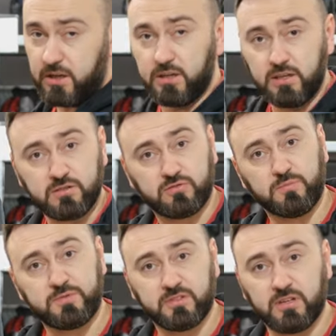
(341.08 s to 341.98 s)
и,
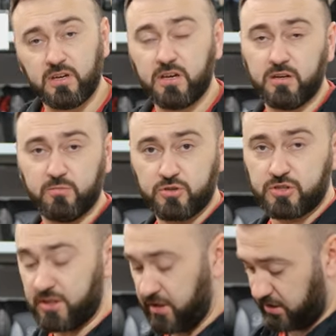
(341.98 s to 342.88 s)
собственно, э,
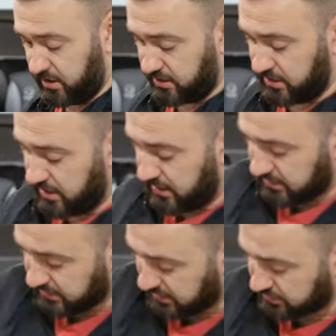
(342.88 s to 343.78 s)
можно ехать.
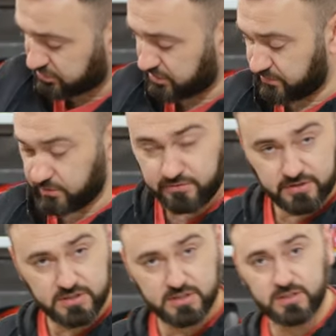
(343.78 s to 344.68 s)
Сразу же вы
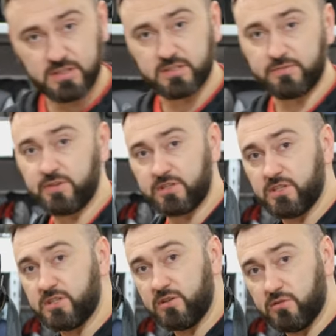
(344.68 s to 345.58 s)
увидите на изофиксе
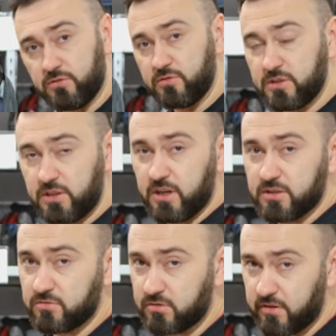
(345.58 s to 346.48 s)
зеленую
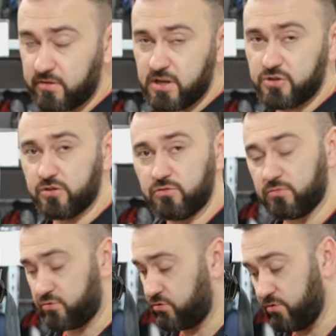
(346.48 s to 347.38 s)
индикацию, говорящую о
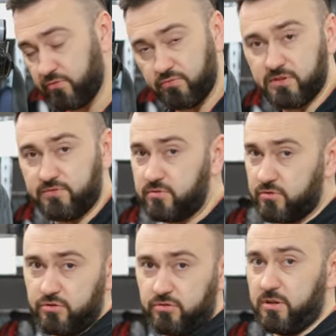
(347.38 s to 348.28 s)
том, что у вас все
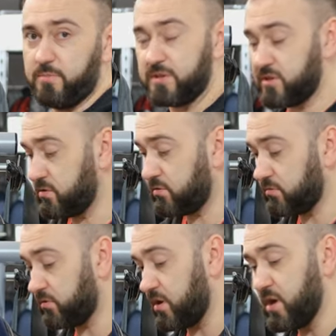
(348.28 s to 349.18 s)
четко
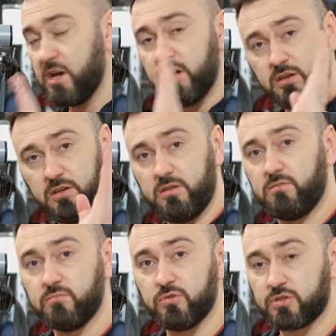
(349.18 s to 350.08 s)
пристегнуто и
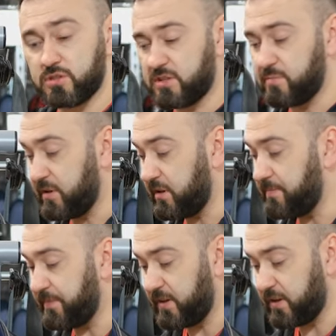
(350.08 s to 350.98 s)
можно смело
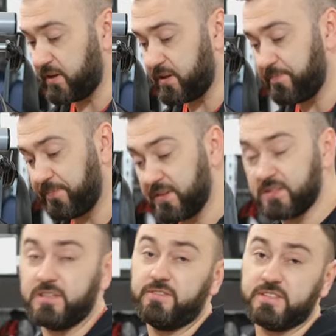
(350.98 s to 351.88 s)
ехать.
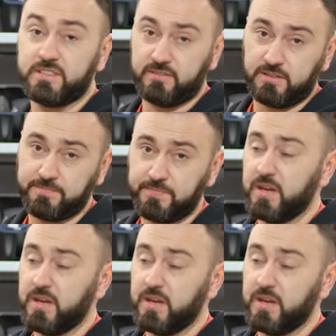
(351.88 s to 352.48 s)
Соответственно,